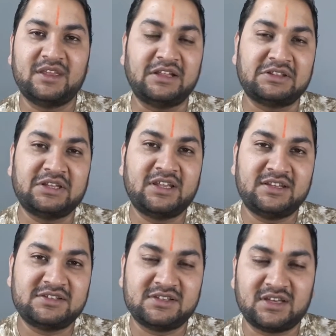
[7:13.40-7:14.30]
इतने
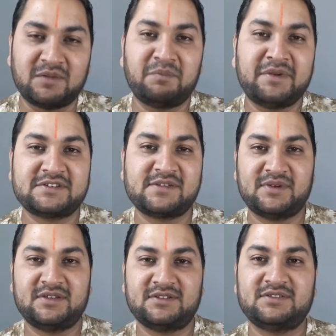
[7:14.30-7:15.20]
लंबे
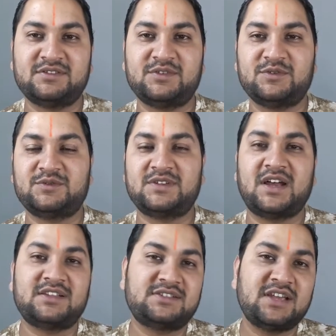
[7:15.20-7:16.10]
समय जो
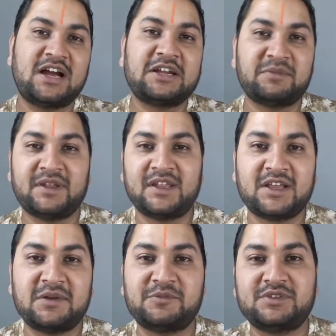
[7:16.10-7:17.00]
सात से आठ महीने
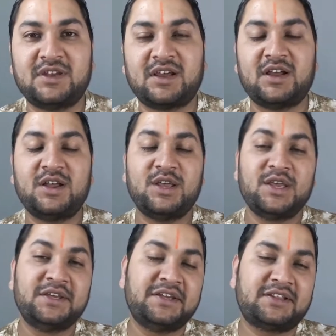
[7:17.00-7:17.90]
का मुझे लगा
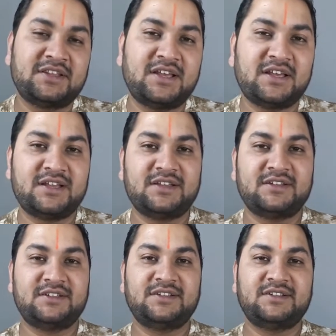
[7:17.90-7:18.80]
इतना
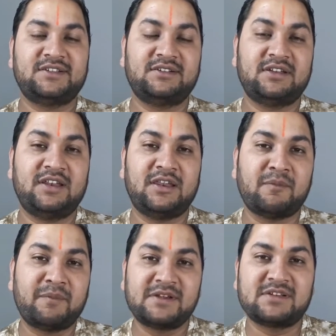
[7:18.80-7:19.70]

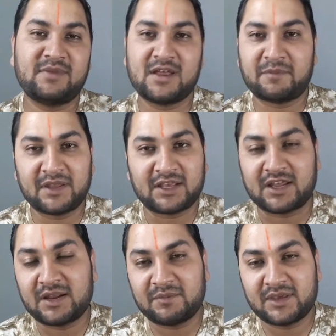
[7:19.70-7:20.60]
लंबा समय आपने
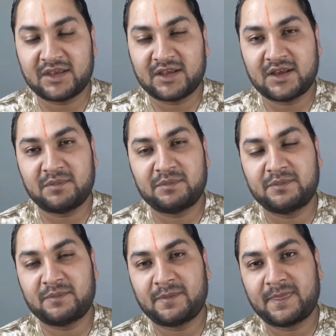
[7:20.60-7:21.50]
ख़राब किया आप
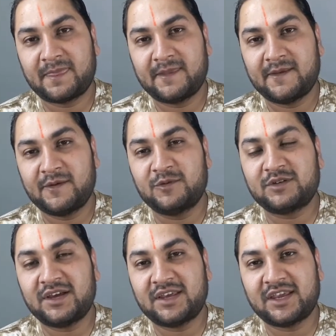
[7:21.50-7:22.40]

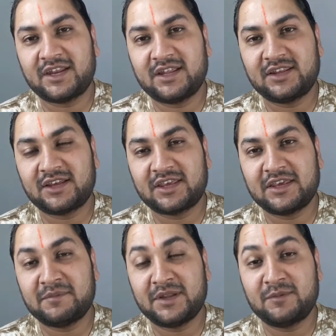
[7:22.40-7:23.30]
उनका ये कहना था कि
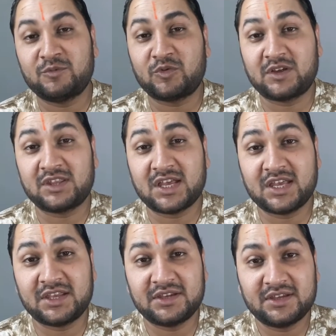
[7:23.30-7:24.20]
ये मेरी मूर्खता
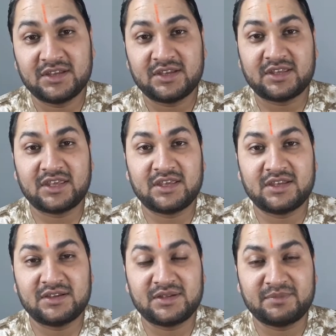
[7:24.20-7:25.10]
है कि
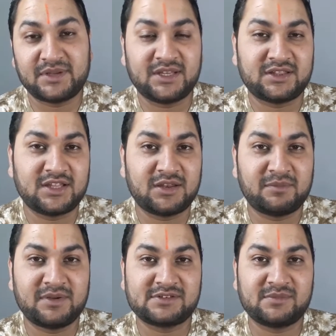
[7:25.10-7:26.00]
मैंने इतना
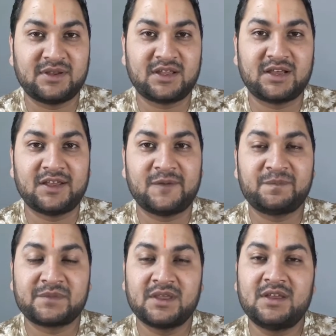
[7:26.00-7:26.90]
लंबा समय लगाया
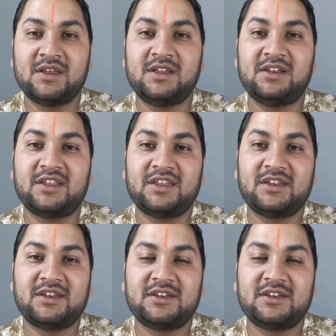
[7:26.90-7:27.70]
लेकिन